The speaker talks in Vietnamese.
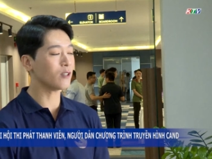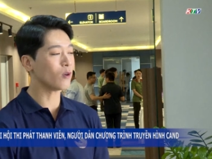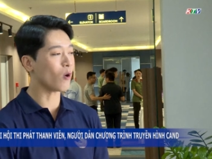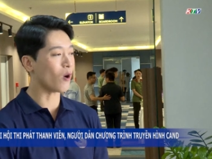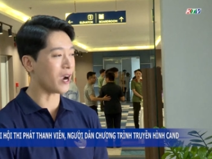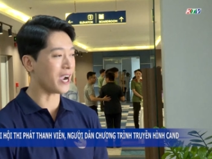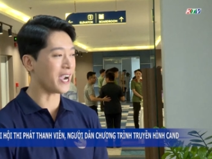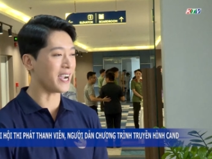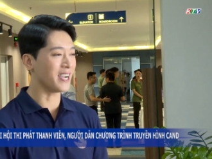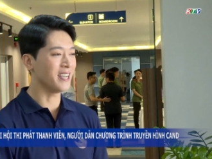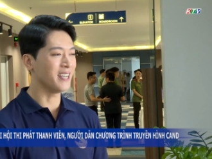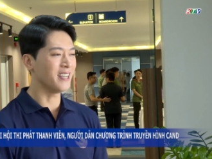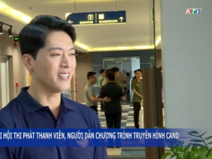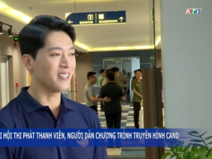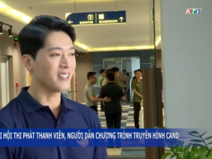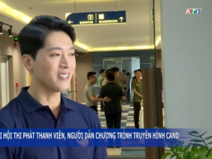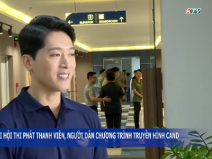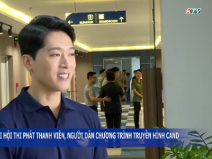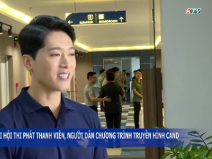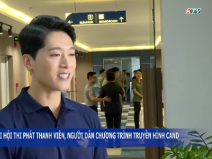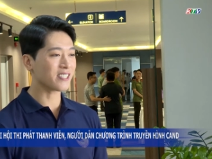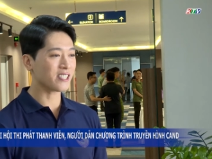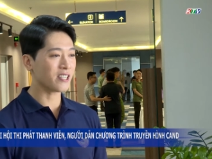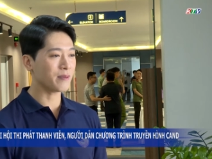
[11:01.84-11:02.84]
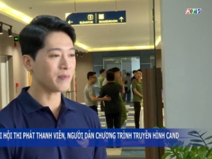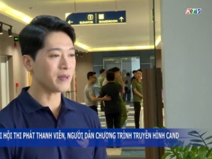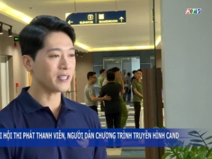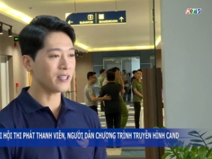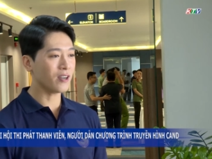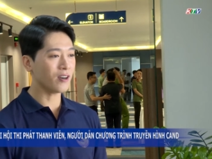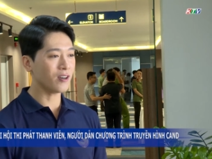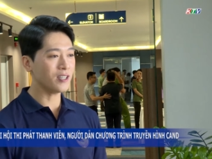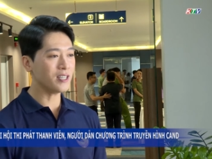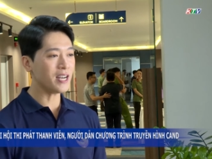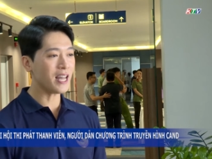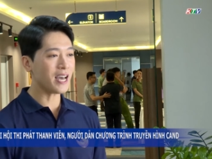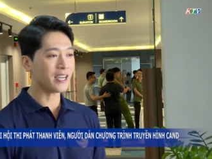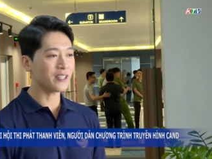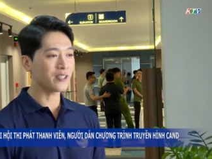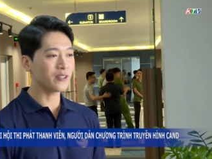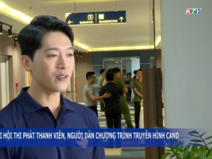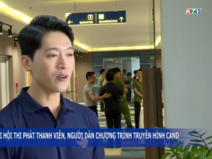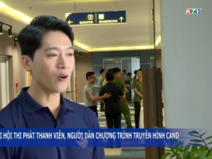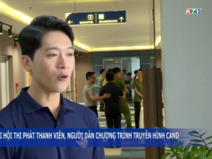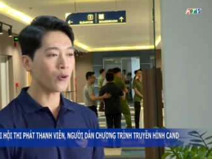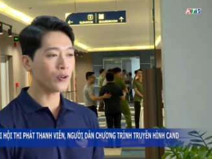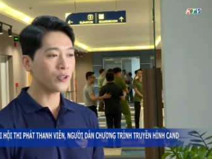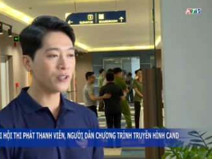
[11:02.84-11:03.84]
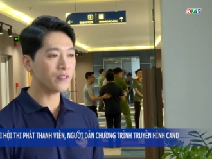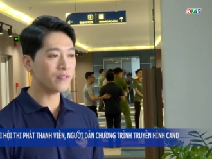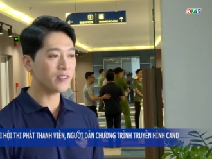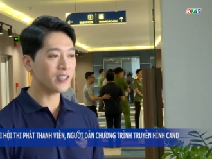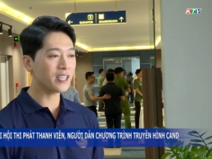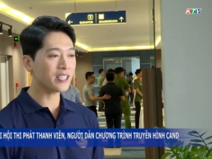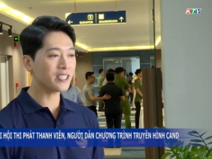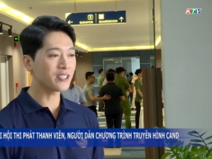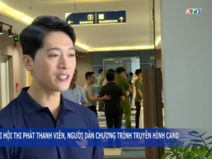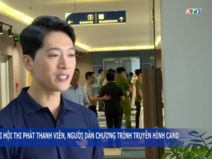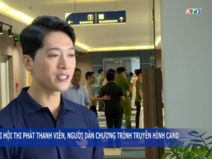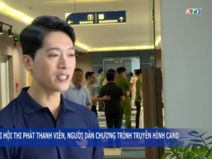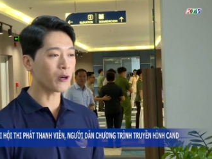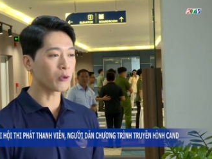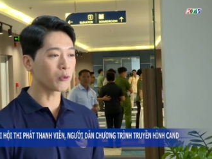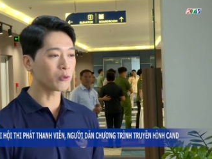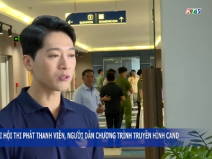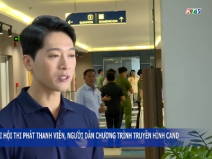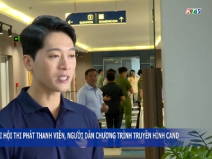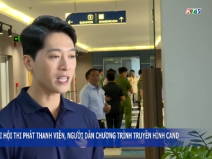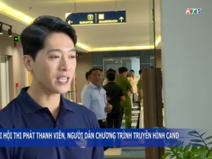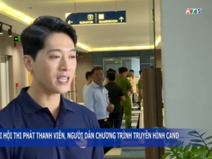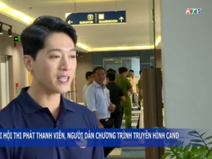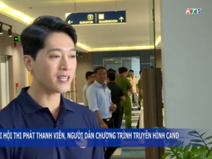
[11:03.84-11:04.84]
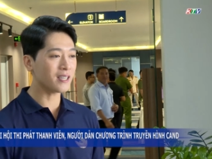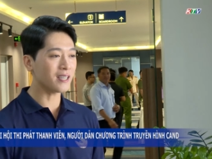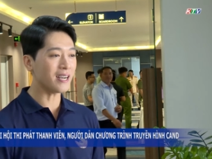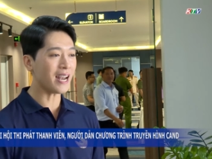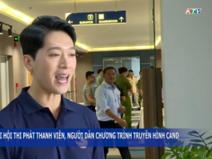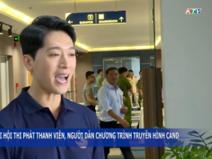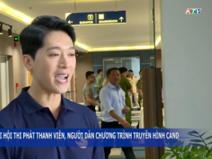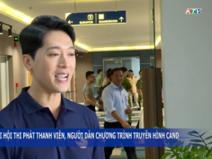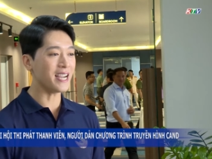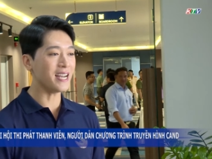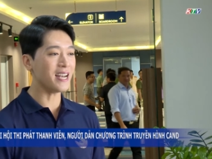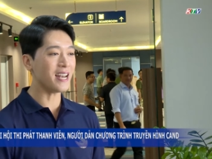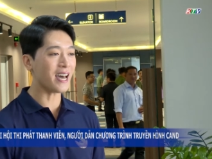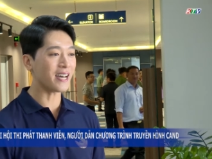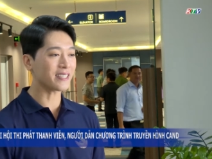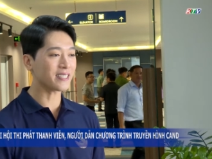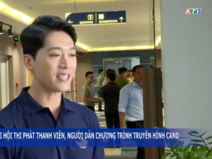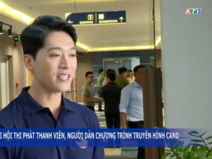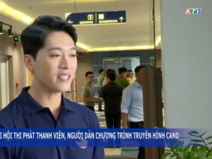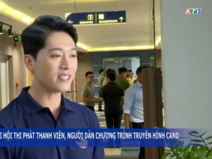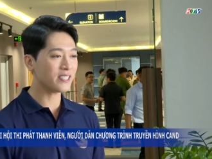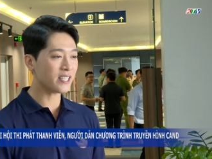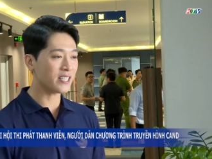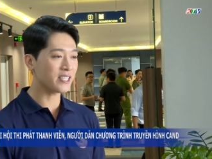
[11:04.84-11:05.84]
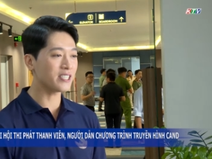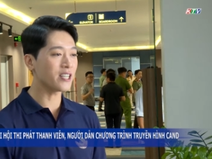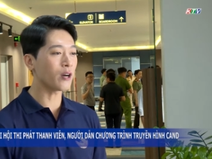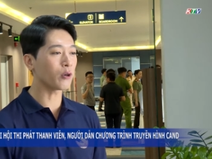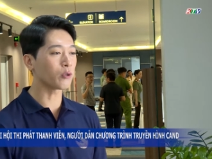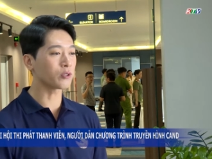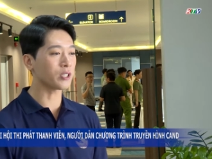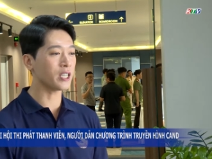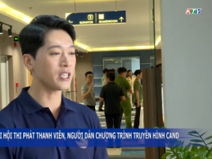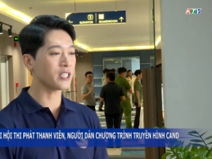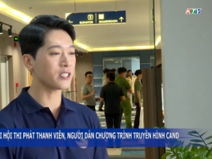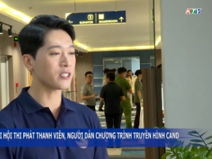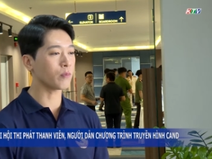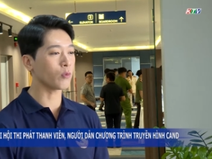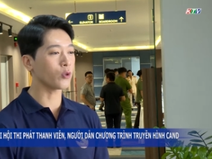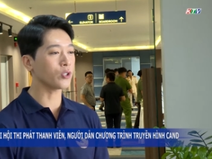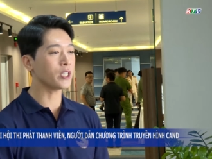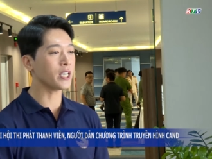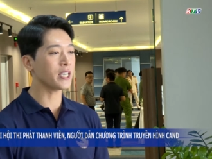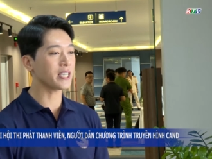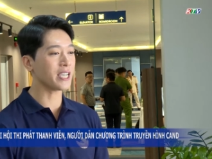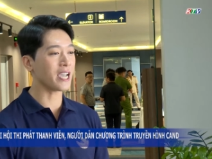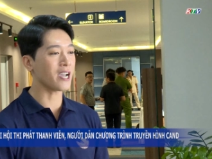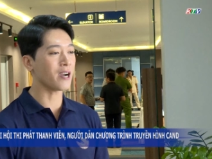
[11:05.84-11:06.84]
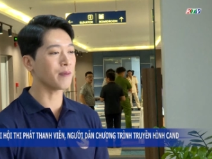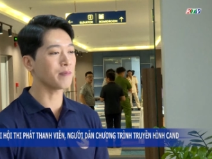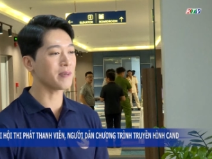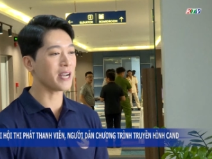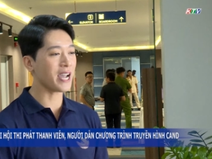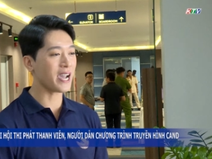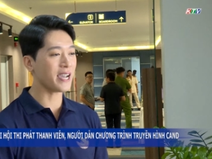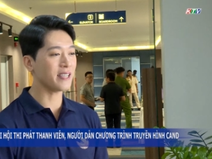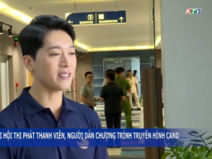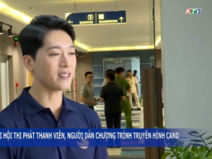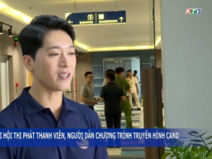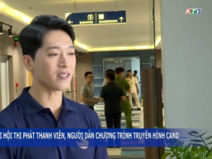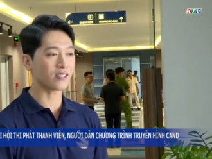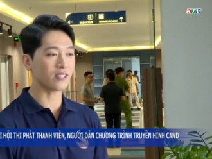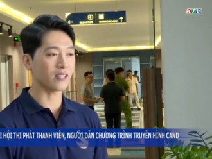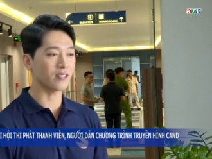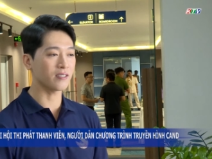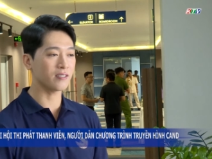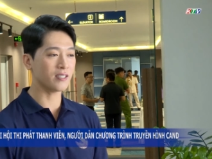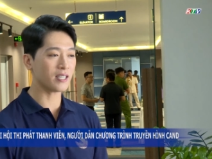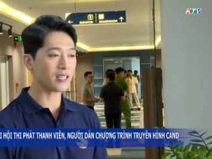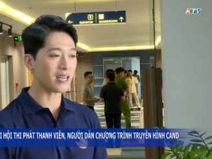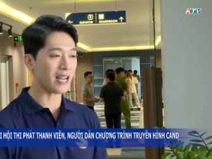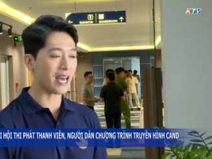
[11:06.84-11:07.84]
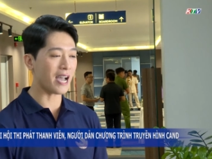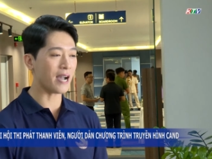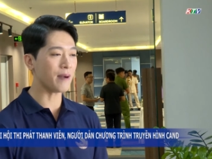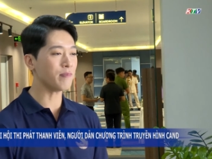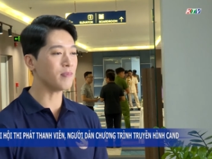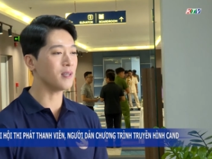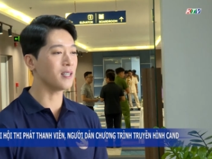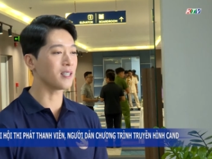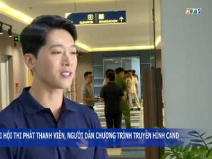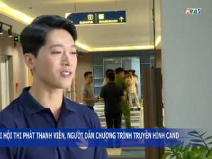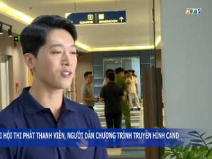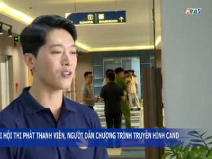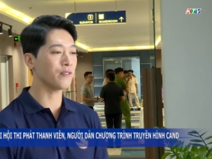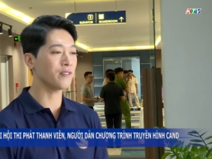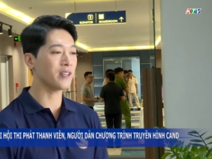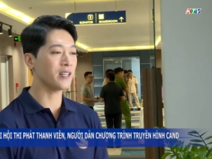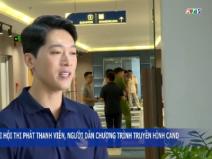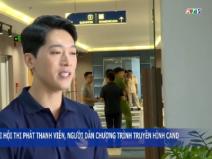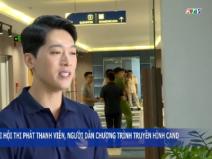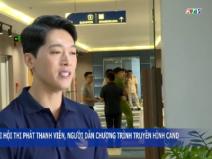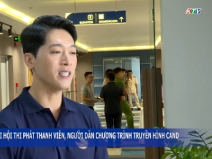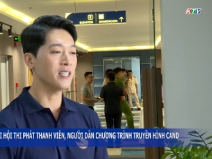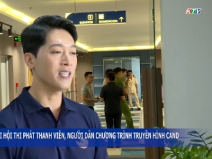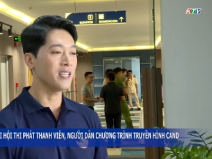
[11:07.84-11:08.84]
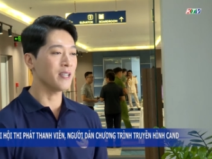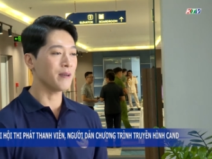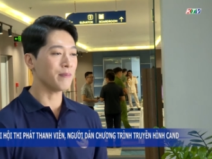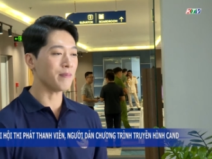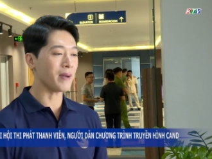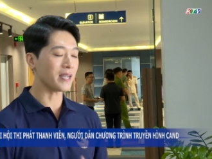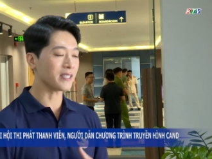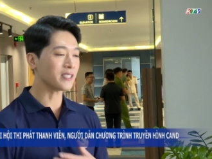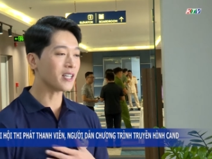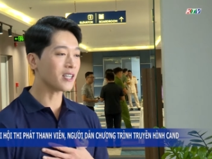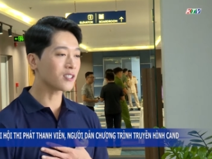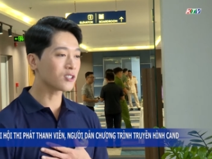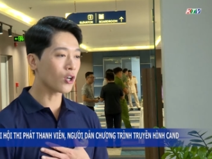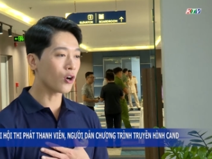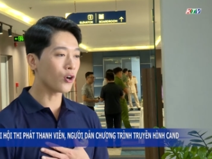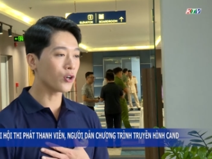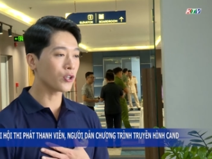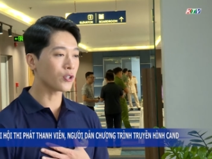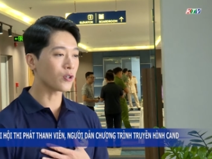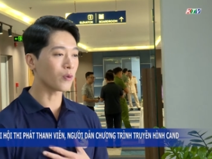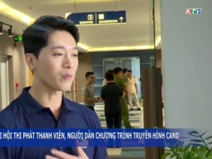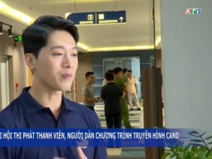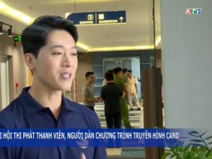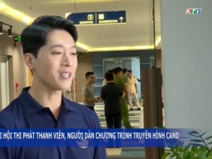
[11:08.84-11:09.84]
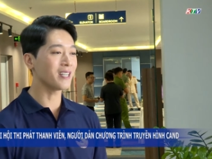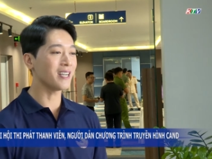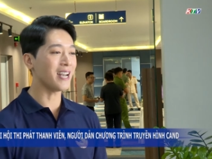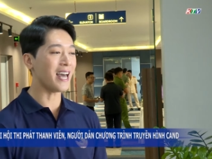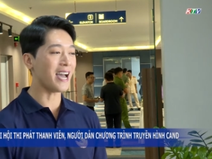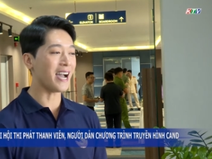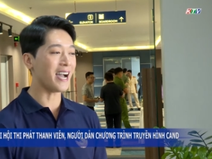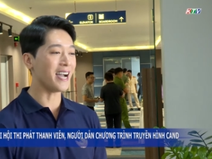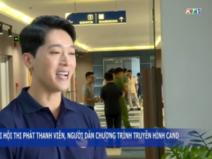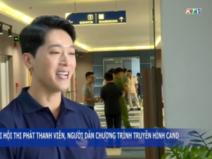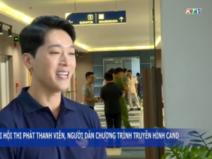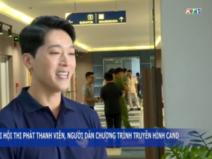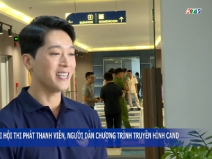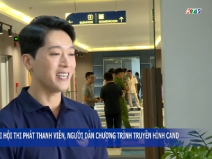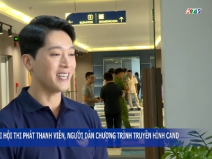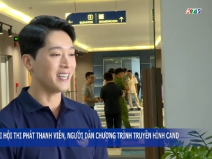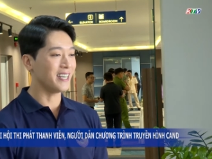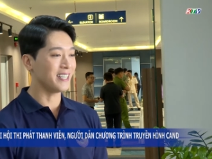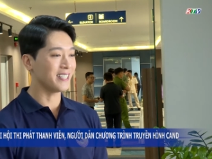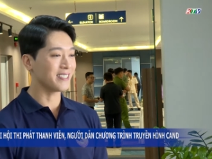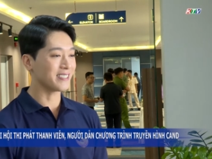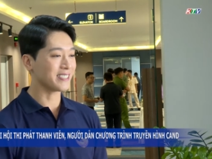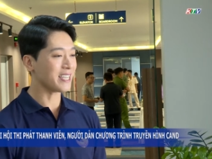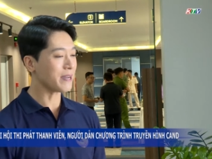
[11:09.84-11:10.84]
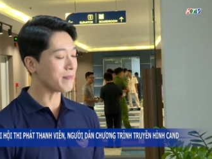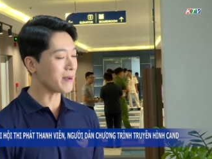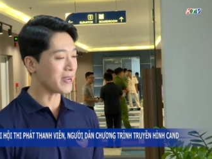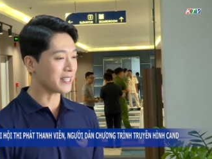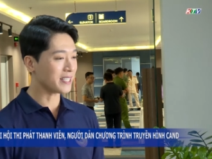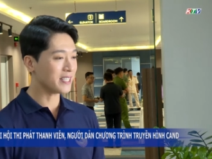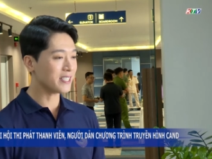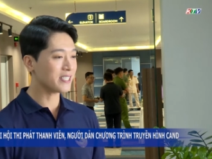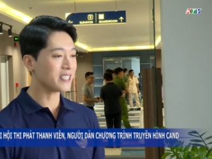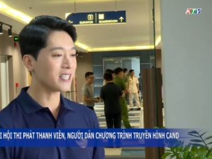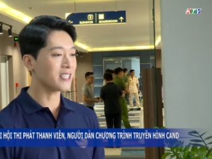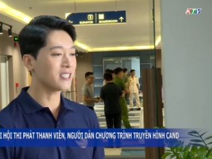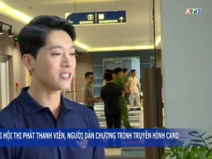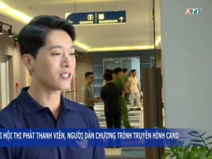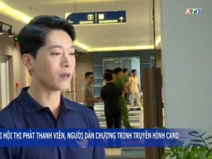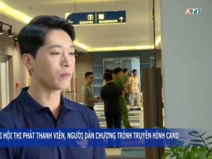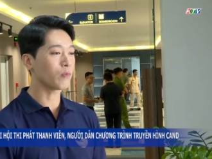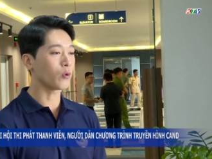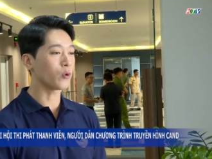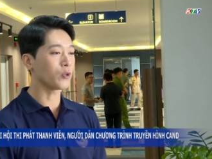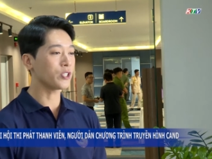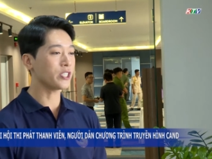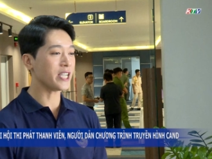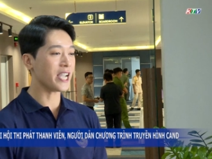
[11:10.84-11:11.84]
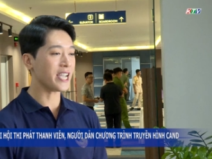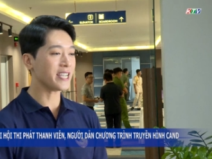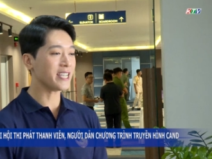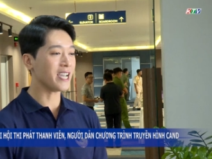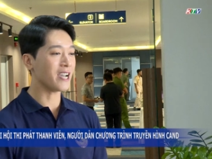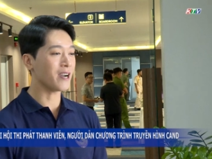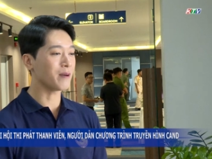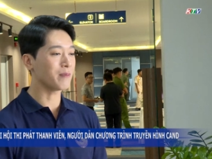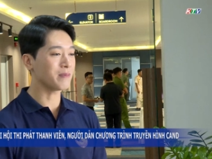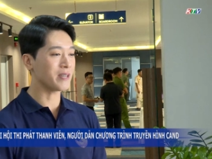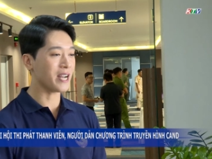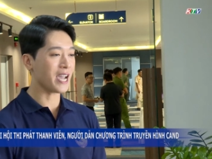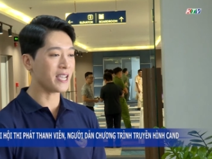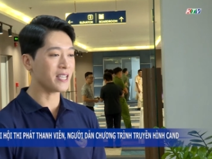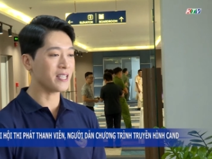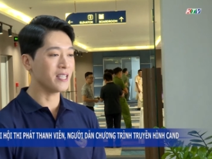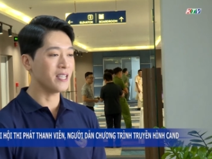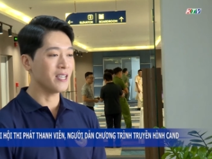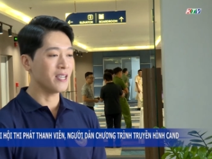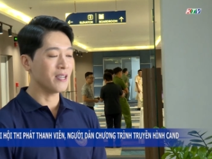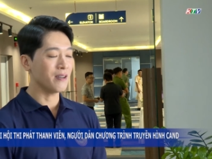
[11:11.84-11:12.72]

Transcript: Hòa. Thật sự mà nói là đối với người đầu tiên lại là thí sinh đầu tiên trong buổi thi ngày hôm nay, thật sự rất là áp lực đối với bản thân tôi cũng như là các bạn thí sinh trong buổi sáng ngày hôm nay.